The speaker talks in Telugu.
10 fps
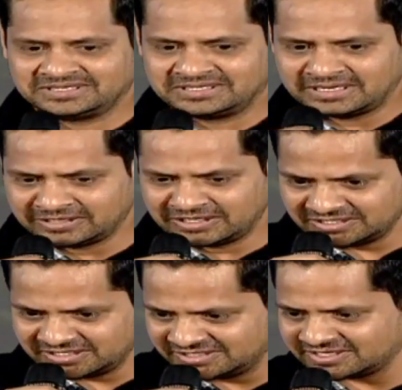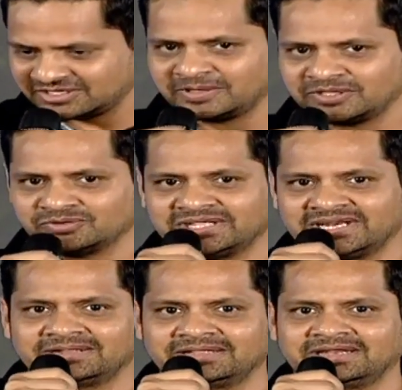నన్ను ఈ స్టేజ్ మీద ఉండి
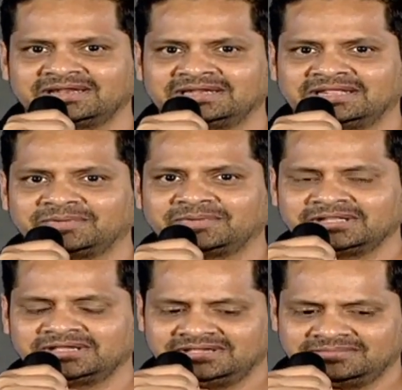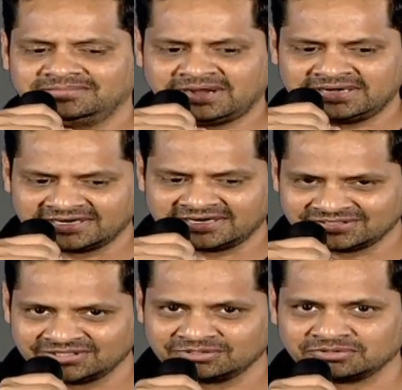ఇలా ఇలా నిలబడి
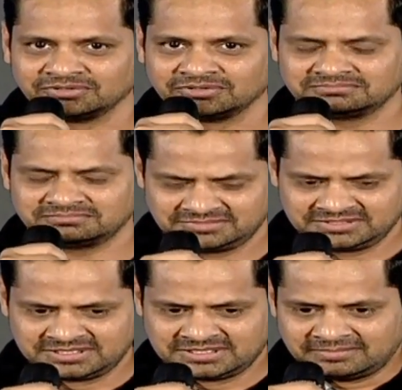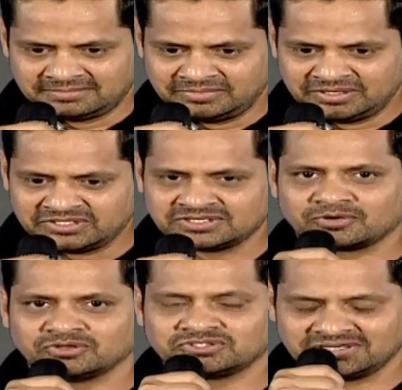మాట్లాడుతున్నందుకు మీరు ఇచ్చిన
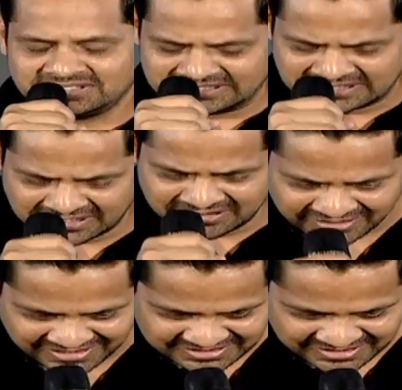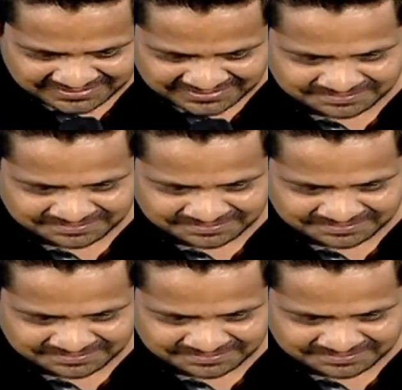ప్రోత్సాహానికి ధన్యవాదాలు సార్